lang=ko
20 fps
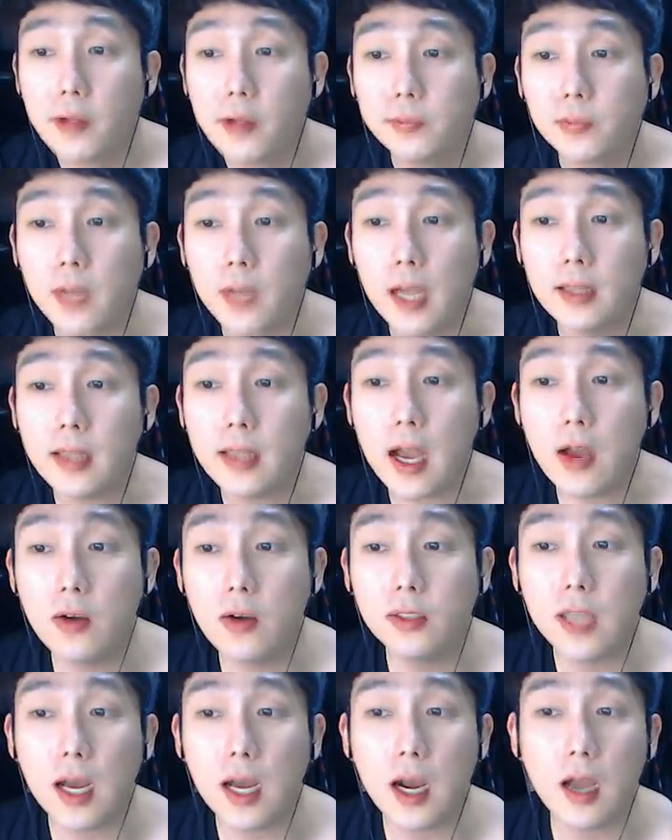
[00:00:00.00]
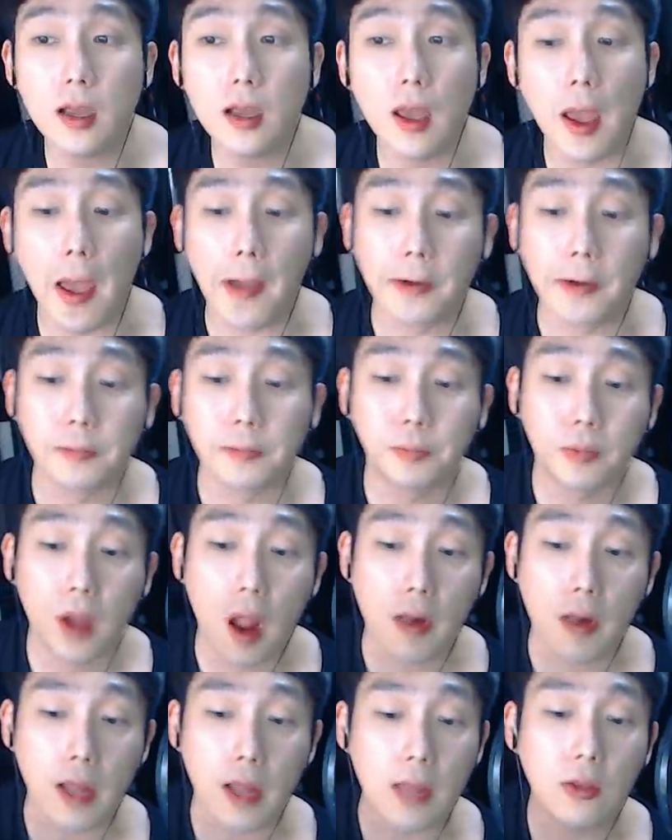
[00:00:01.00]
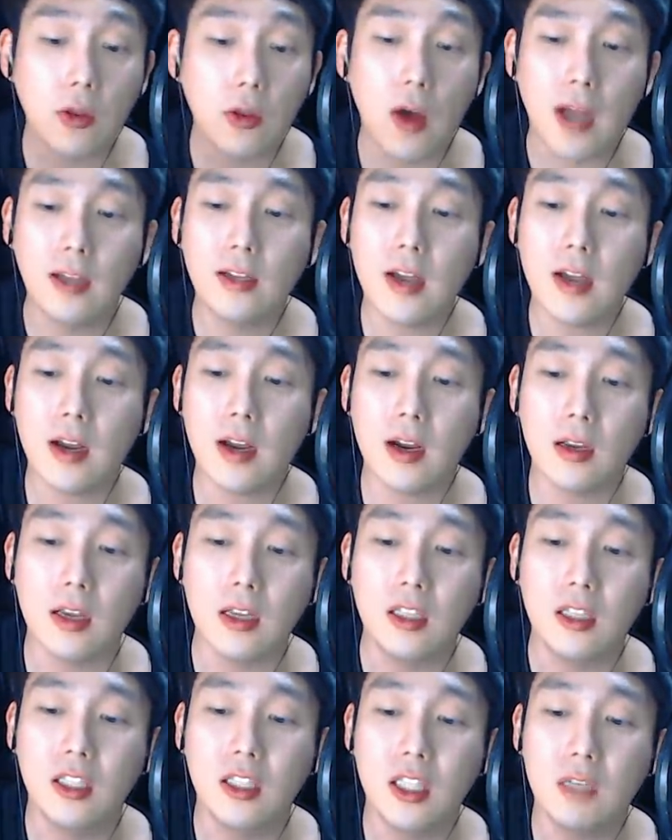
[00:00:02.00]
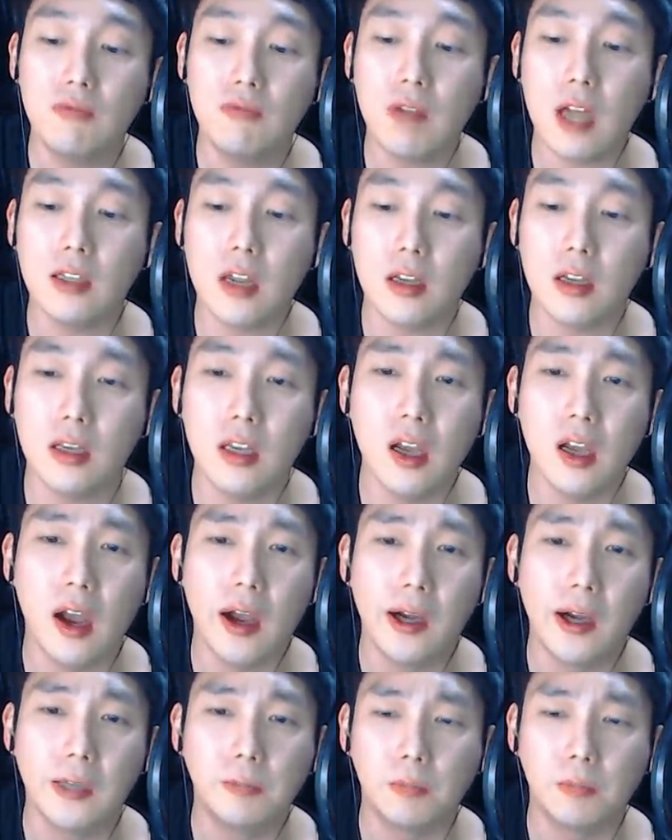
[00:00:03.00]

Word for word: 깐타형 사랑해. 난 너 안 사랑해 이 씨부라 이 새끼야.